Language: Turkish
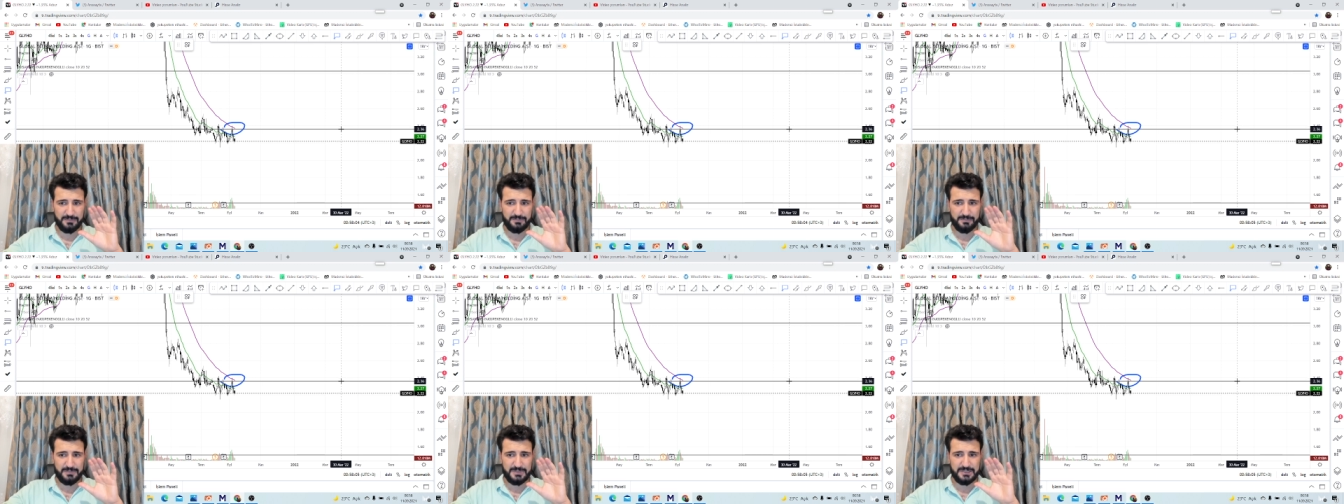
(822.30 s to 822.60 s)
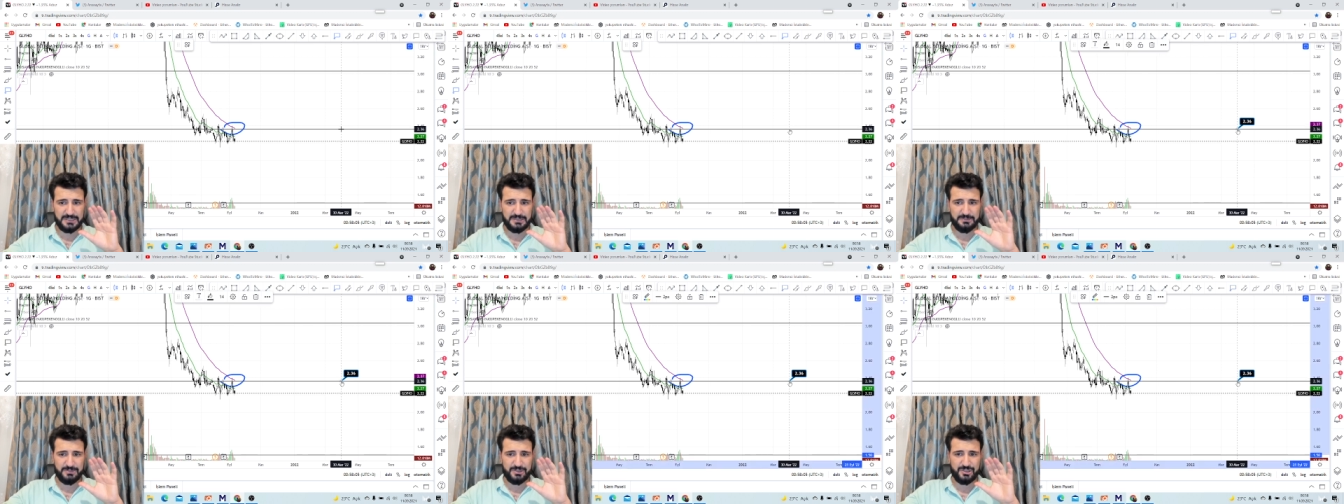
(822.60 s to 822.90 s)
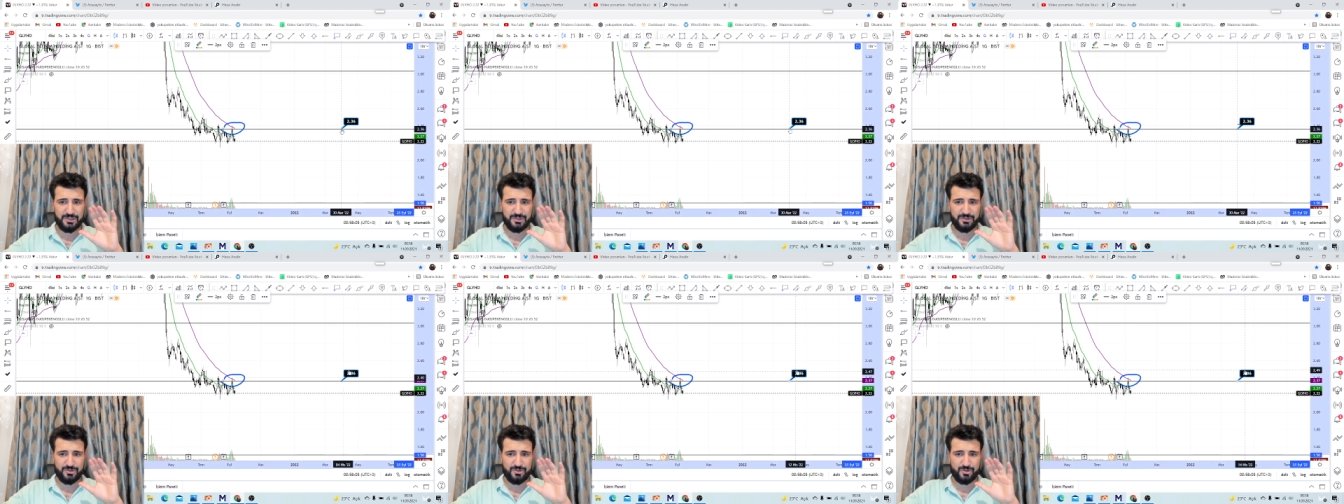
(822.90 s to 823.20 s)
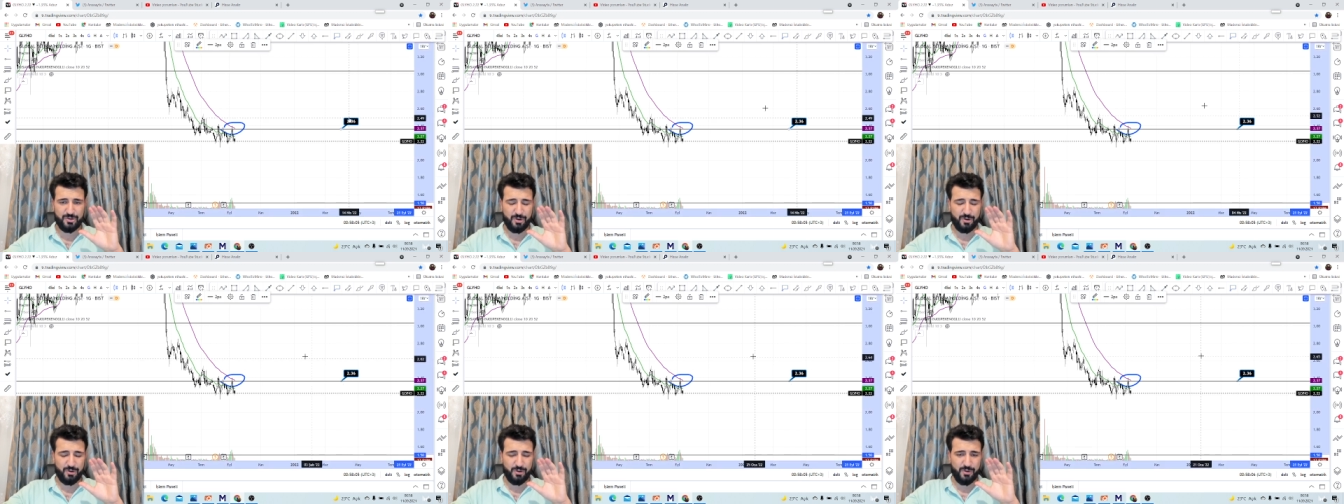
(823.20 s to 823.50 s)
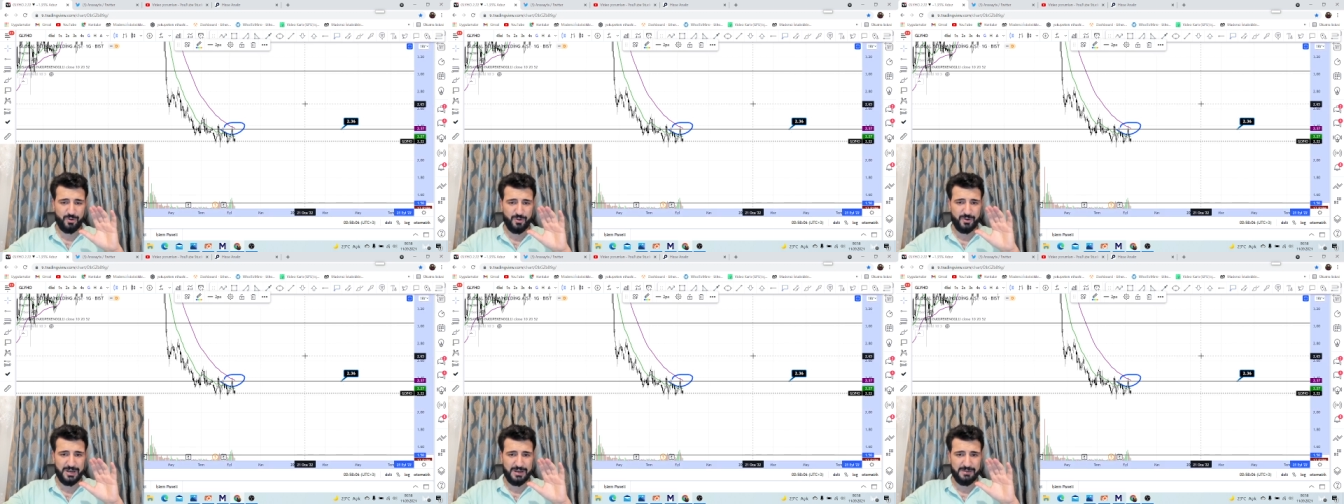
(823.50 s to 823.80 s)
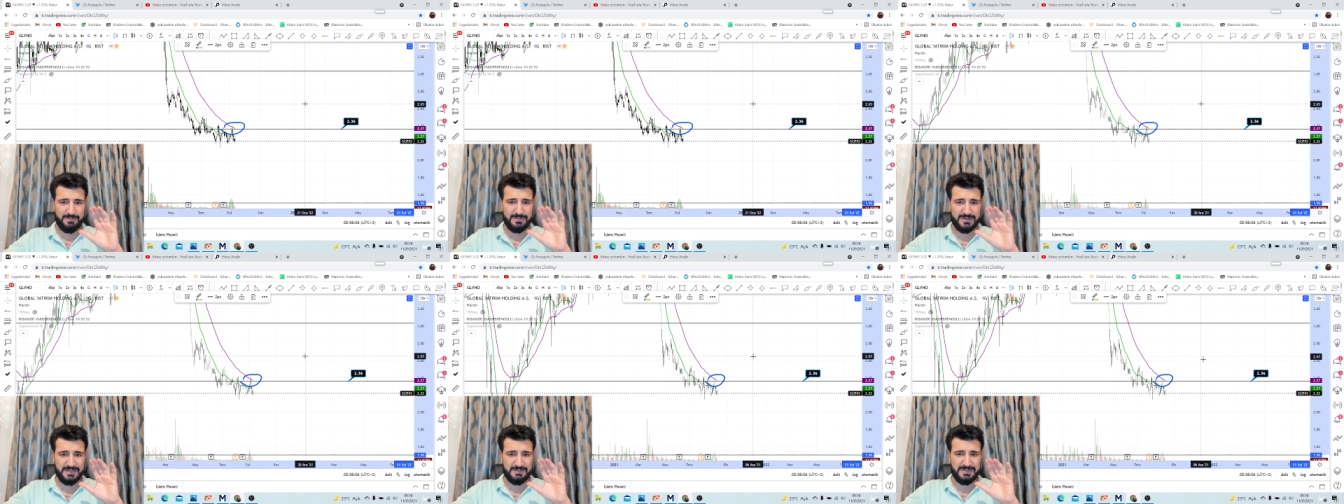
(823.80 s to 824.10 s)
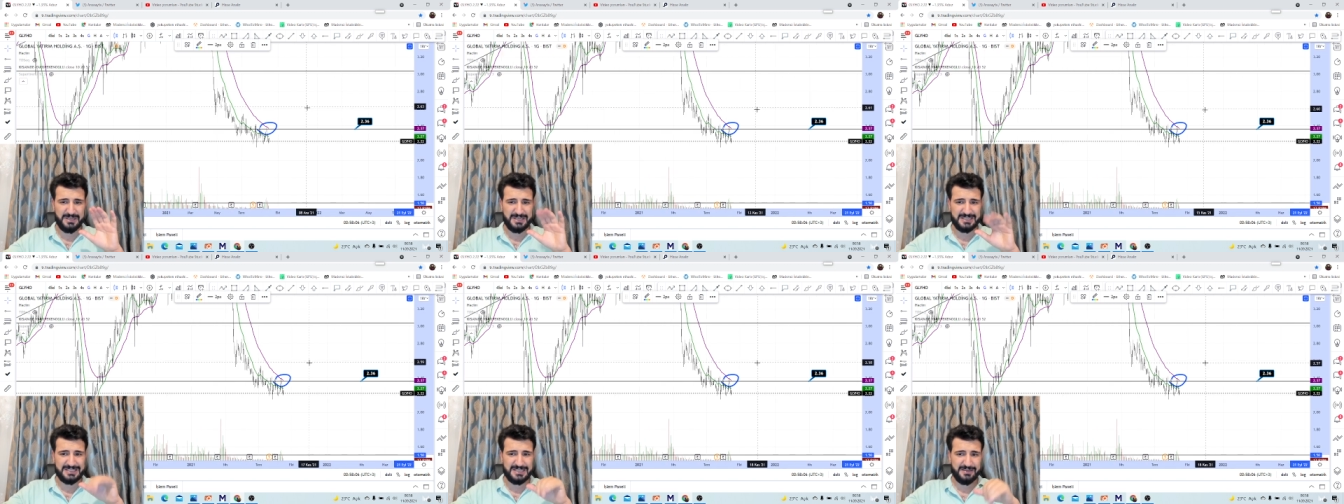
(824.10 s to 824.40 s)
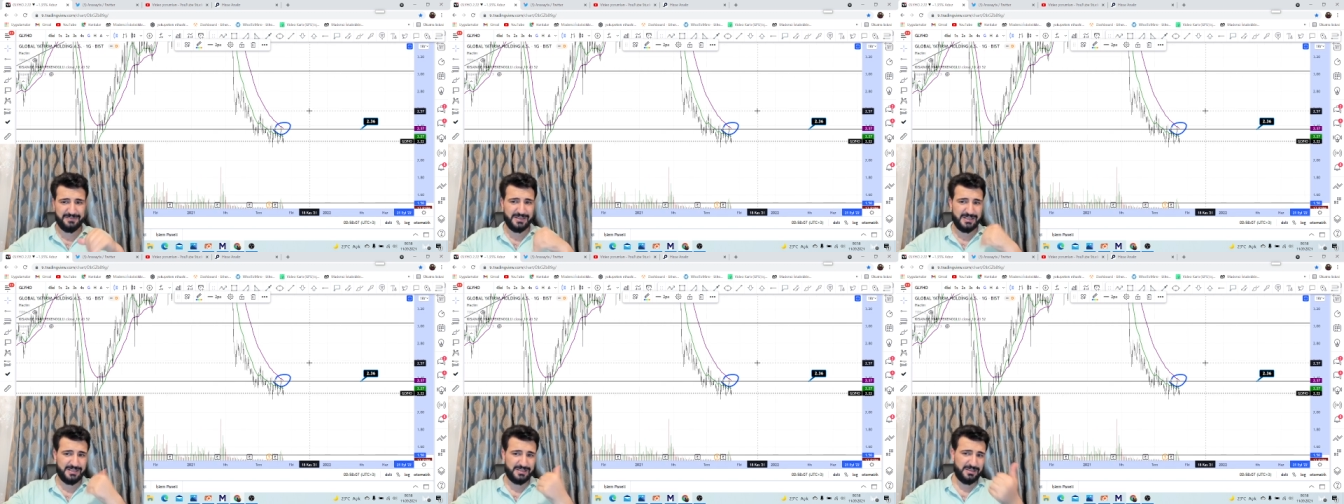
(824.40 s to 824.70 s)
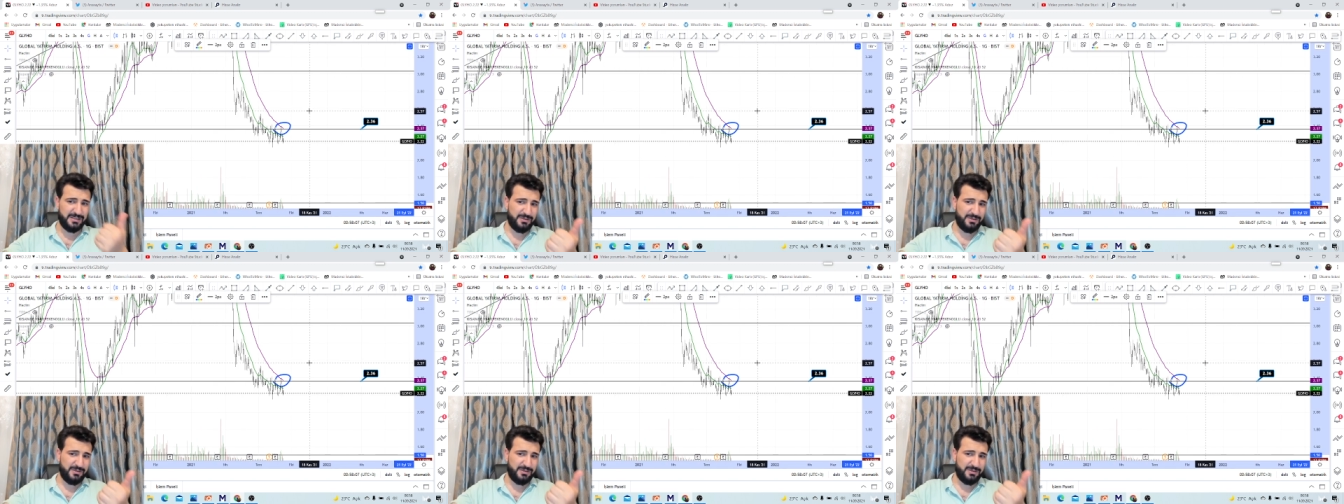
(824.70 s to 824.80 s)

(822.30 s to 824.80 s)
bizim için çok önemli bir seviyedi.